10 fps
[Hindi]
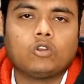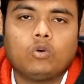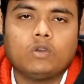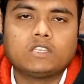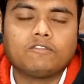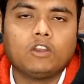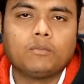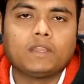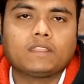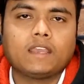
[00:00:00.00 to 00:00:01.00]
तो इस
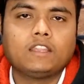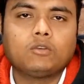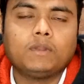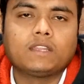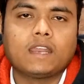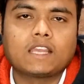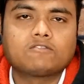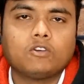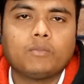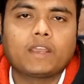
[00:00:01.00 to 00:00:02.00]
वीडियो में इतना ही तो मिलते हैं
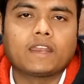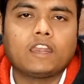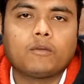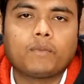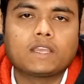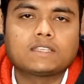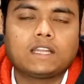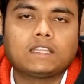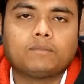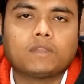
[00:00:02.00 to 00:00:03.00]
नेक्स्ट वीडियो में एक नए टॉपिक के
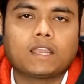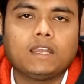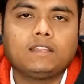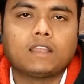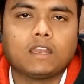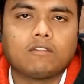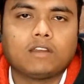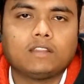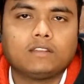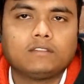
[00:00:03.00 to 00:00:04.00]
साथ तब तक के लिए
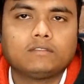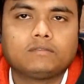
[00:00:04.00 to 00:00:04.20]
धन्यवाद